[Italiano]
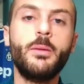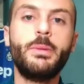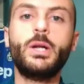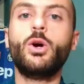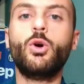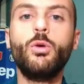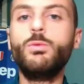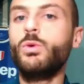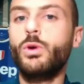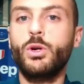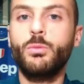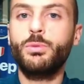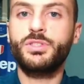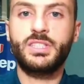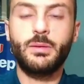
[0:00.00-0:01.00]
però comunque
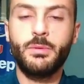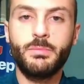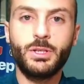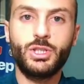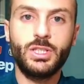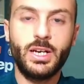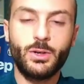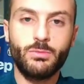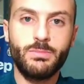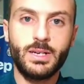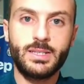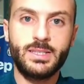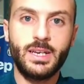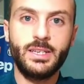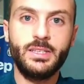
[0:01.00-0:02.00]
non possiamo immaginare un
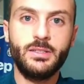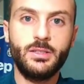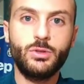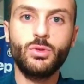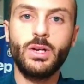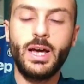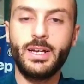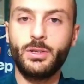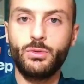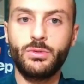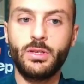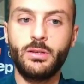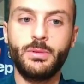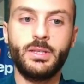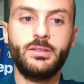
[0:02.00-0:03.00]
Barzagli titolare
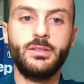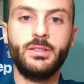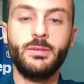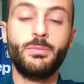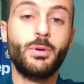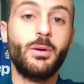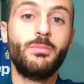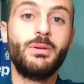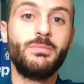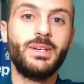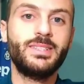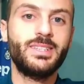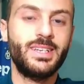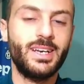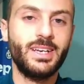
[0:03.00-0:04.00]
tutte le partite,
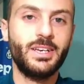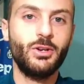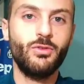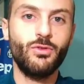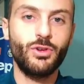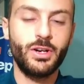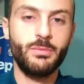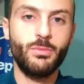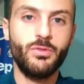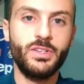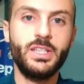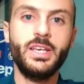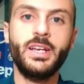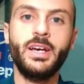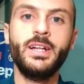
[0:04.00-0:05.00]
probabilmente neanche lo vorremmo
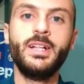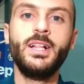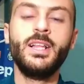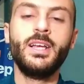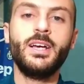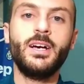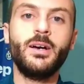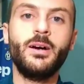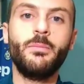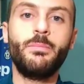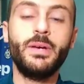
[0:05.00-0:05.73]
vedere eh,